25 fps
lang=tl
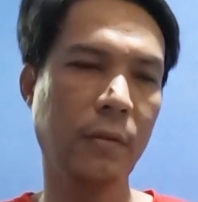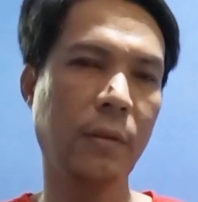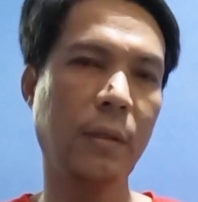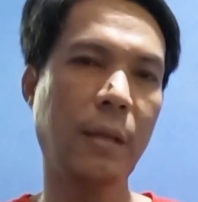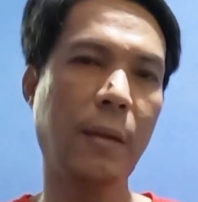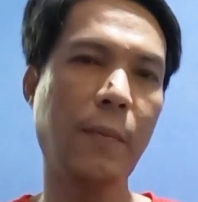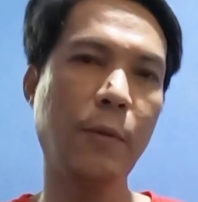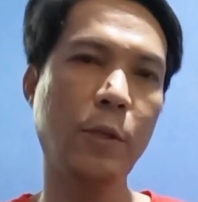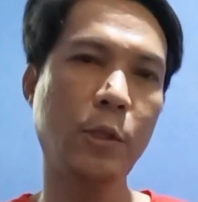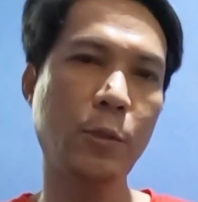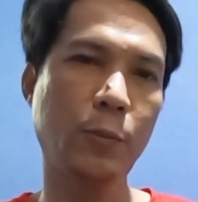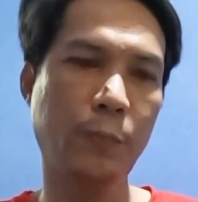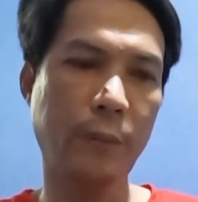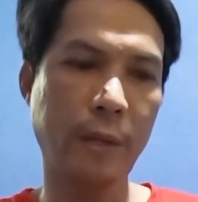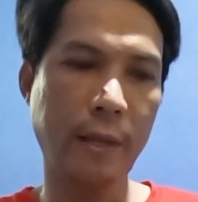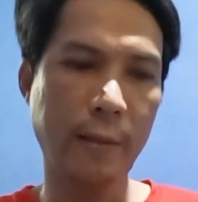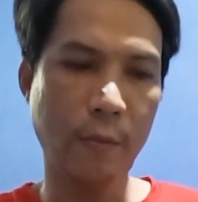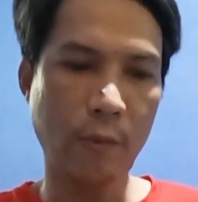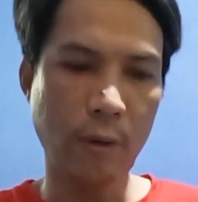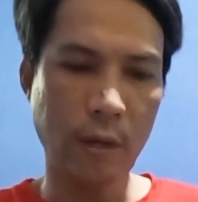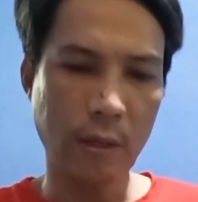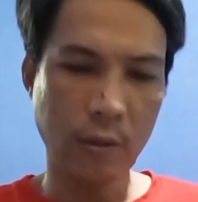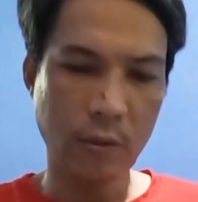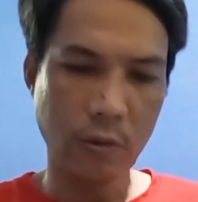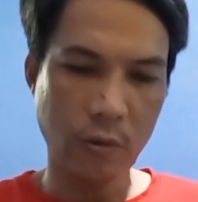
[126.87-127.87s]
Tapos spray
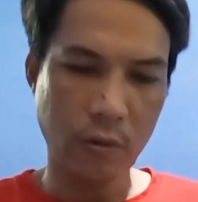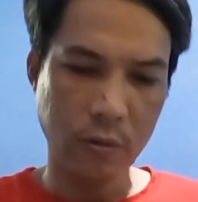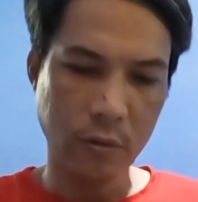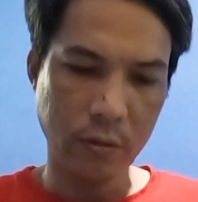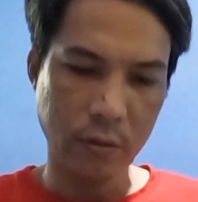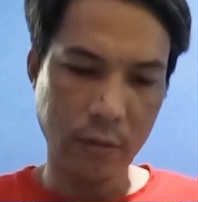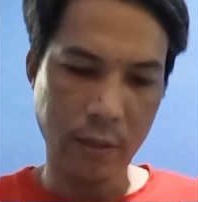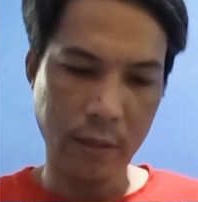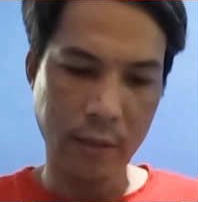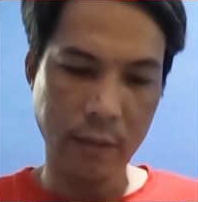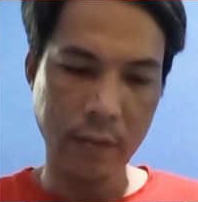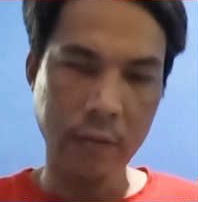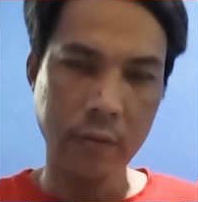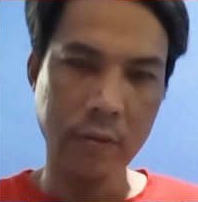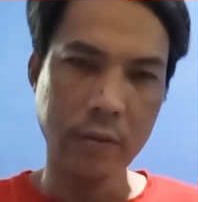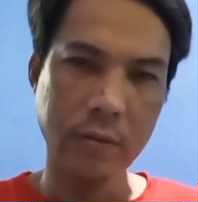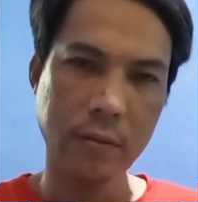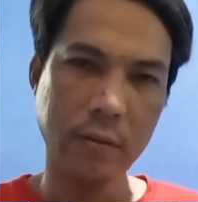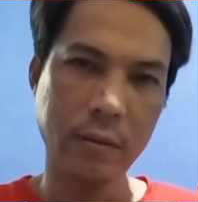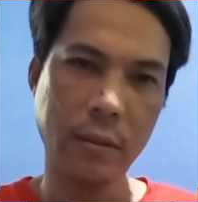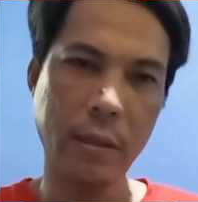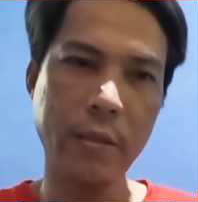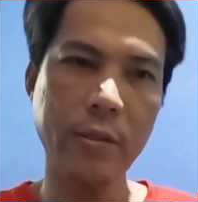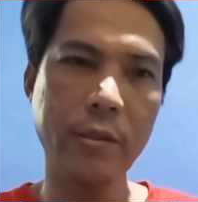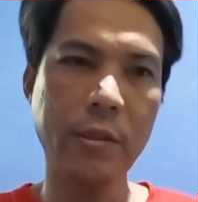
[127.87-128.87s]
mo lang doon din
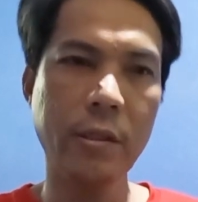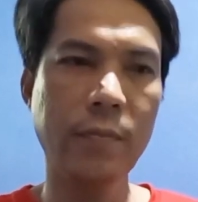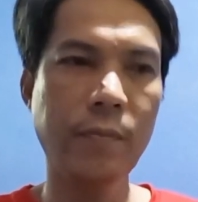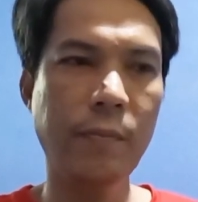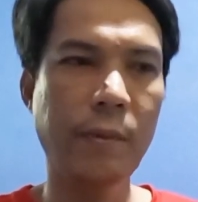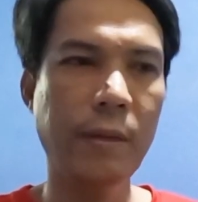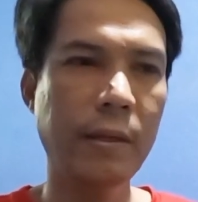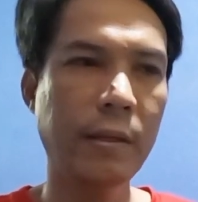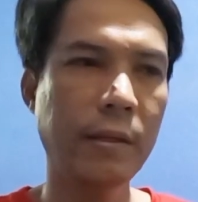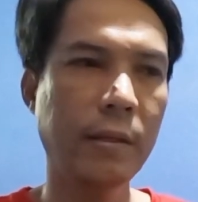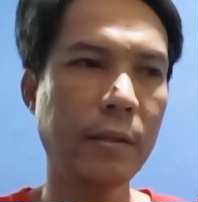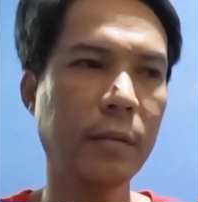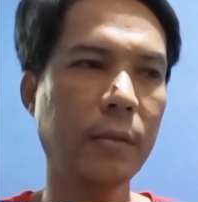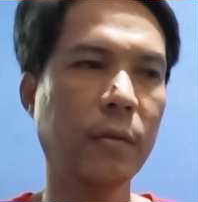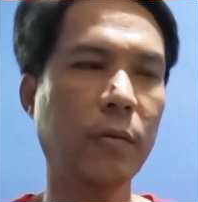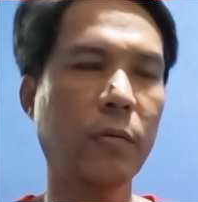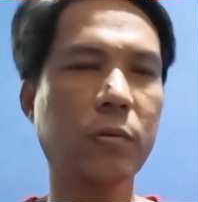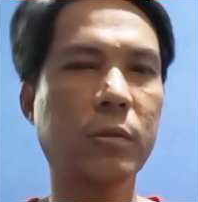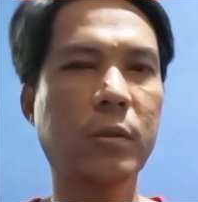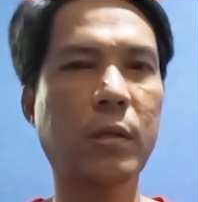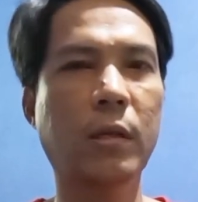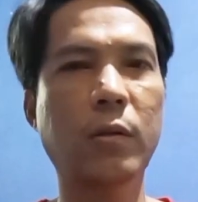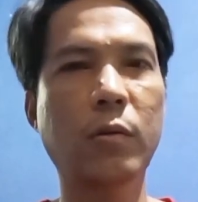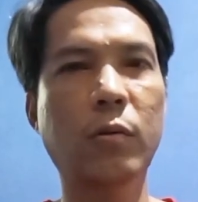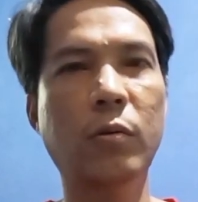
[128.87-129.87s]
sa engine bay
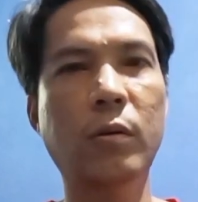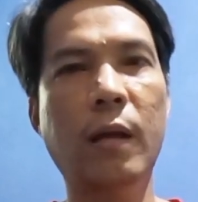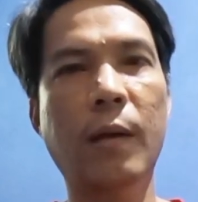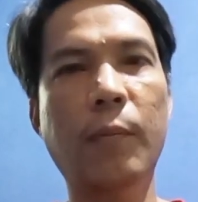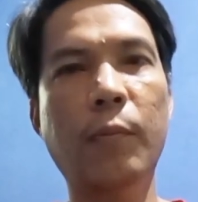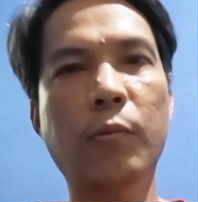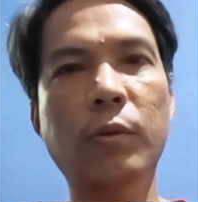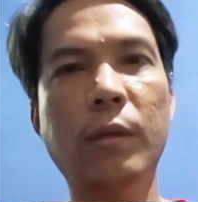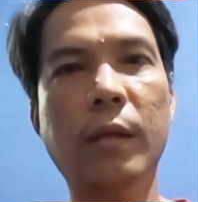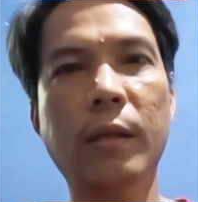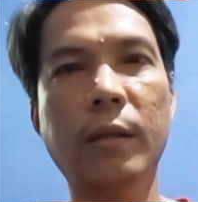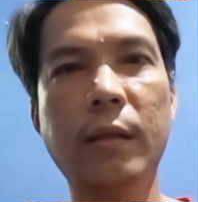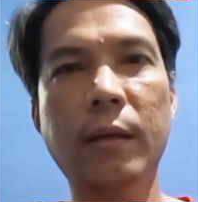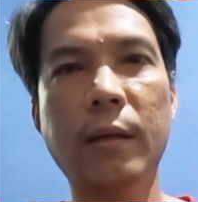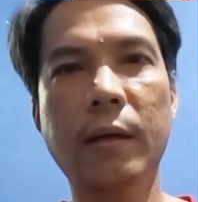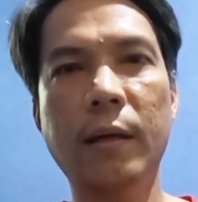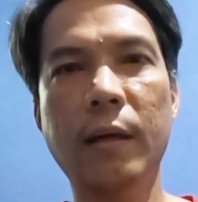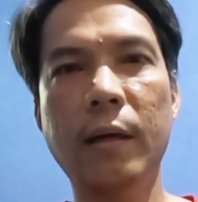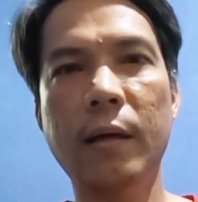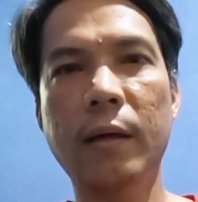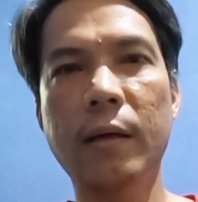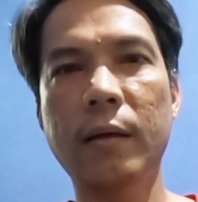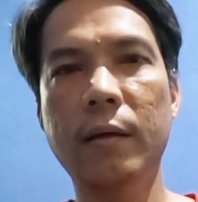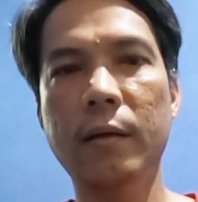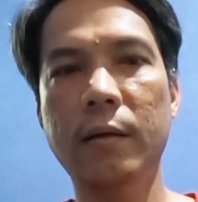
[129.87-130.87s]
kung saan doon napunta ang
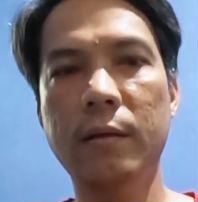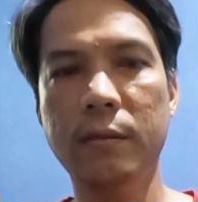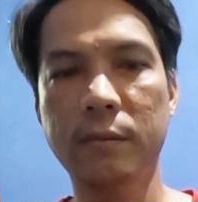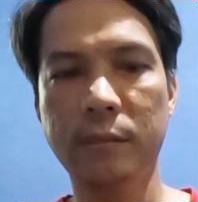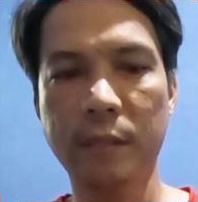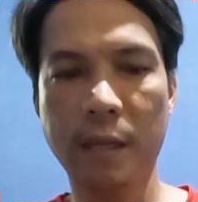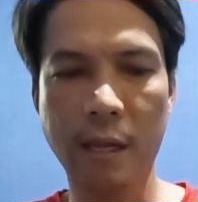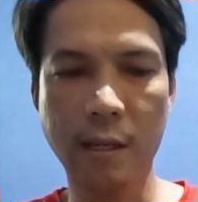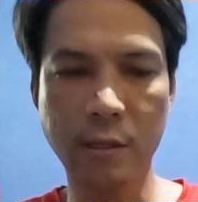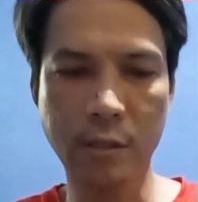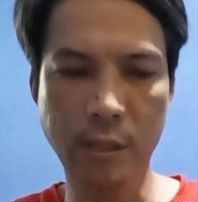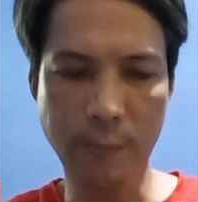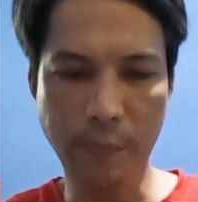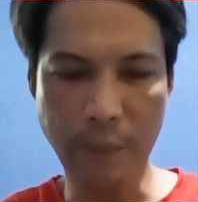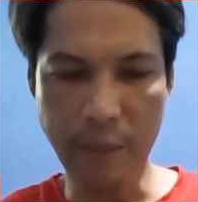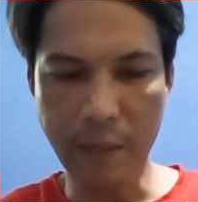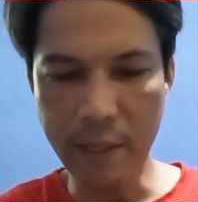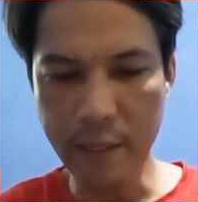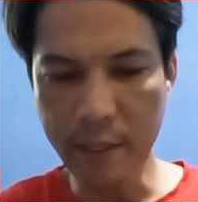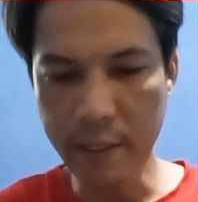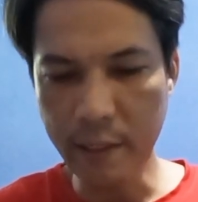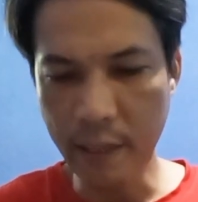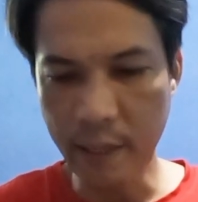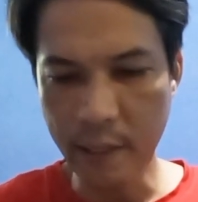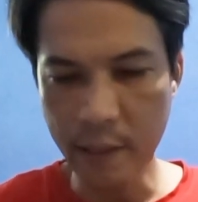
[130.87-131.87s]
daga. Uh, sa
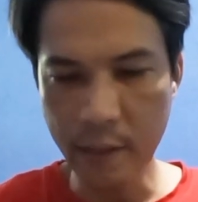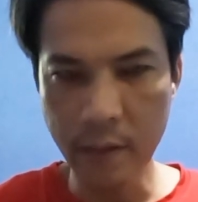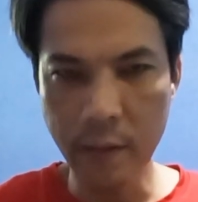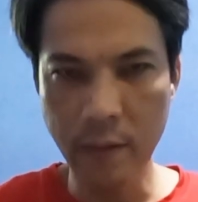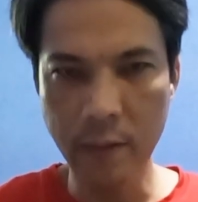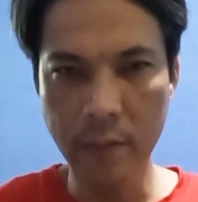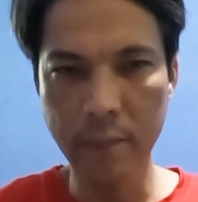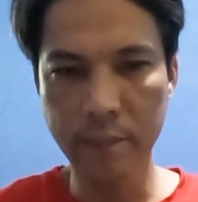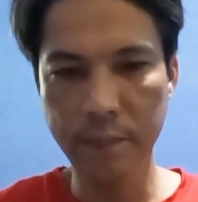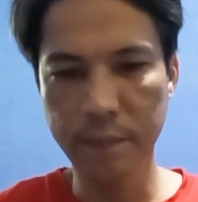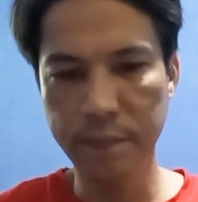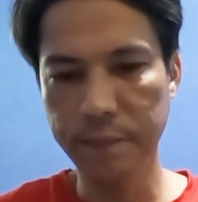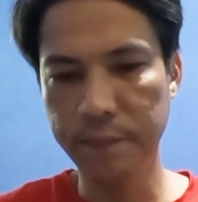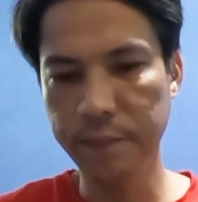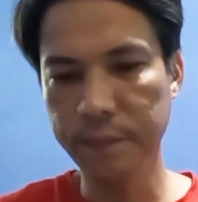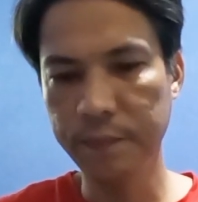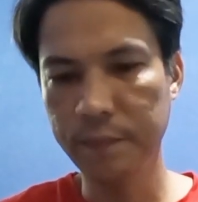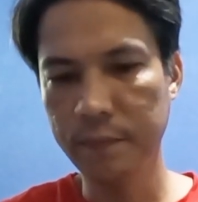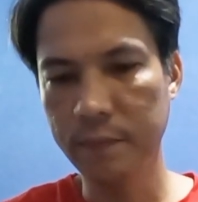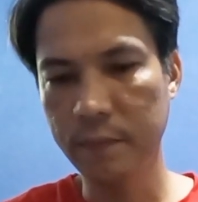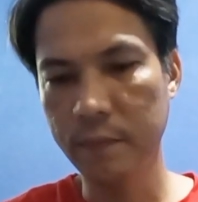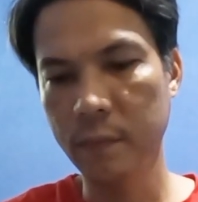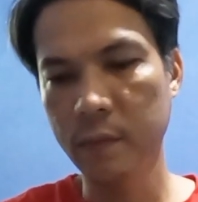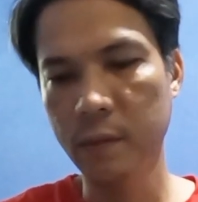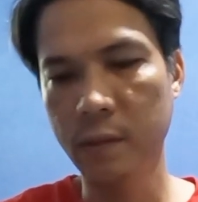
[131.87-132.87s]
paligid
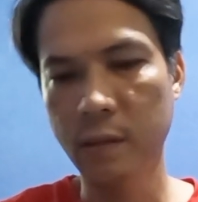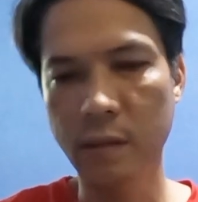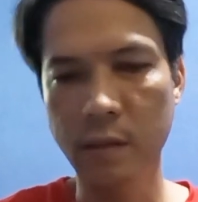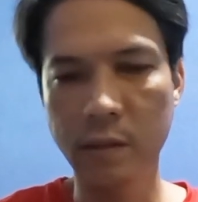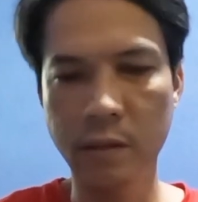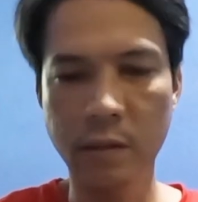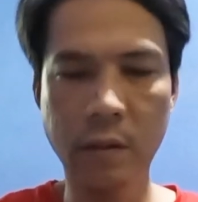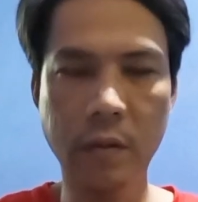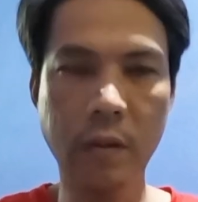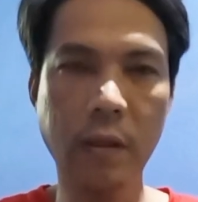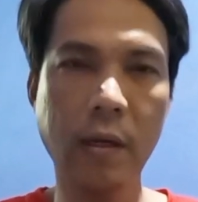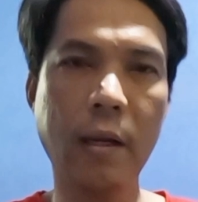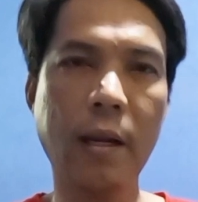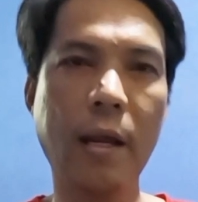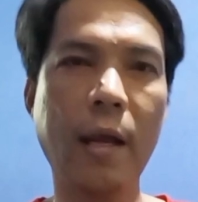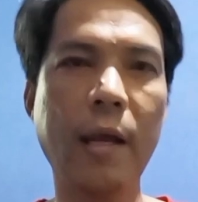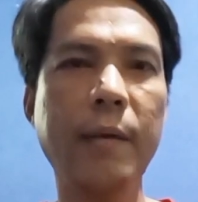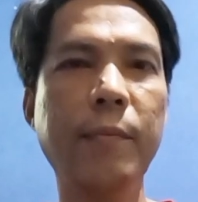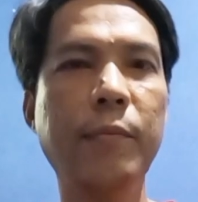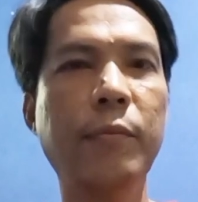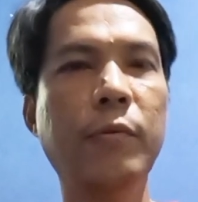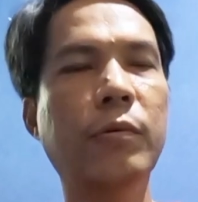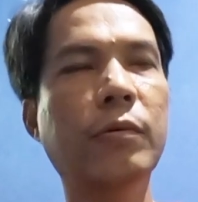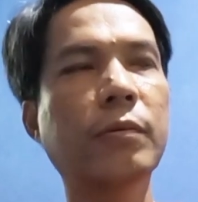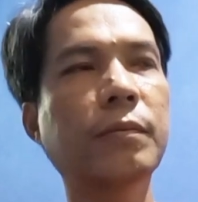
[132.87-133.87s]
ng
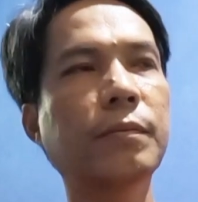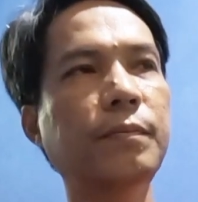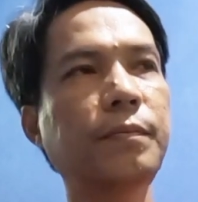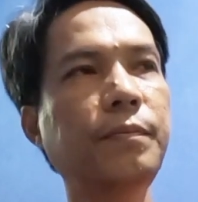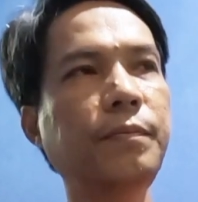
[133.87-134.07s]
garahe mo,